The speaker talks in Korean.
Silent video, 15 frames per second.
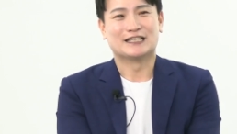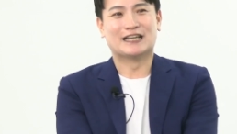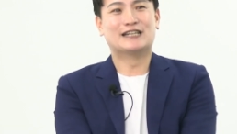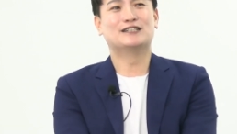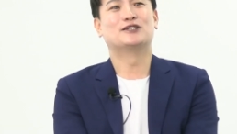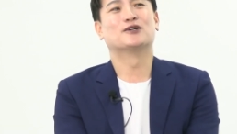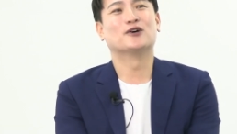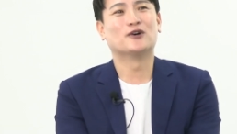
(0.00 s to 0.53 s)

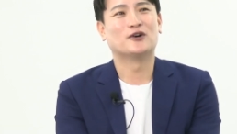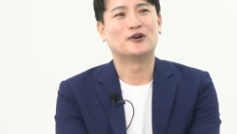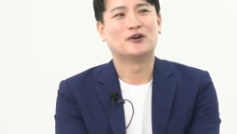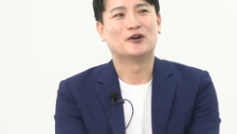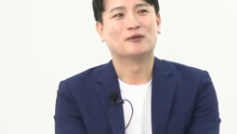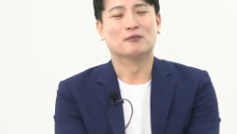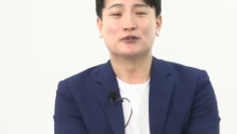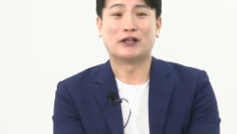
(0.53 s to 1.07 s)
예를 들어
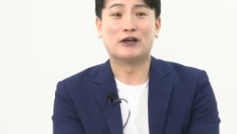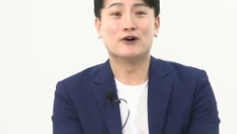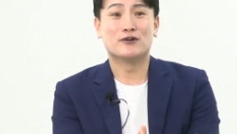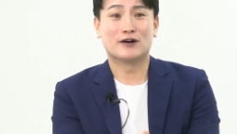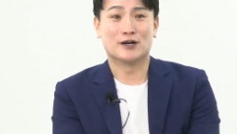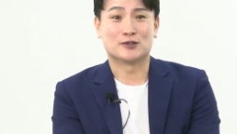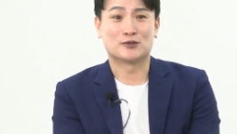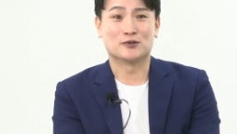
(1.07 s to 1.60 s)
뭐
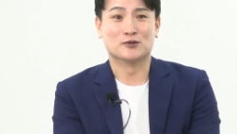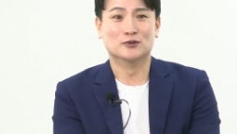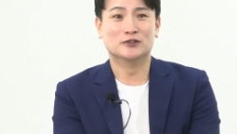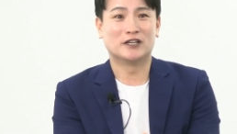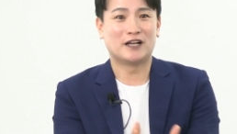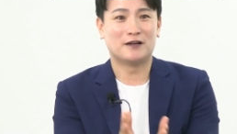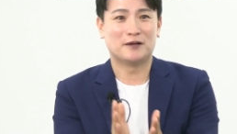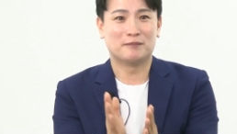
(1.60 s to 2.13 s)
대형 가수
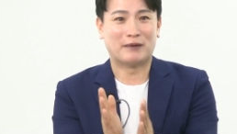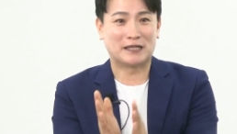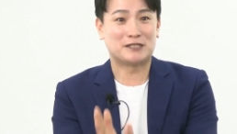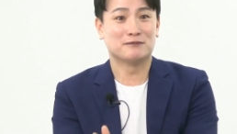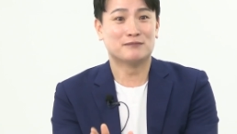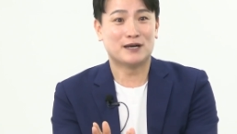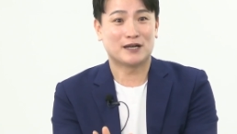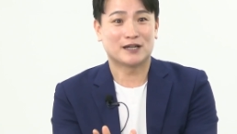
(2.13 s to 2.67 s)
오늘의
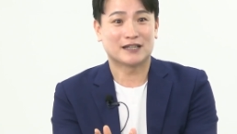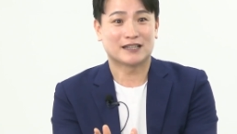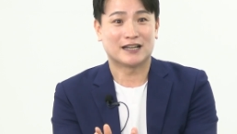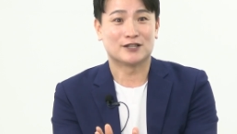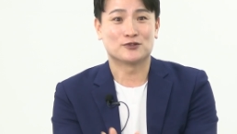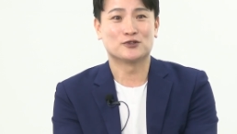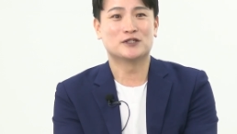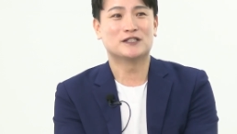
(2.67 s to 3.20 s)
마지막
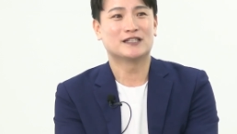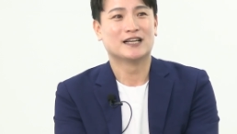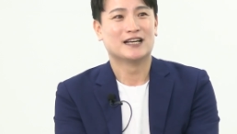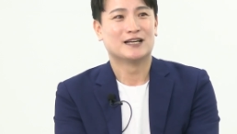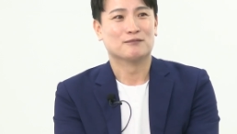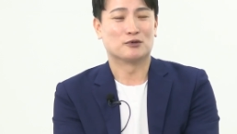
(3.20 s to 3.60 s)
가수인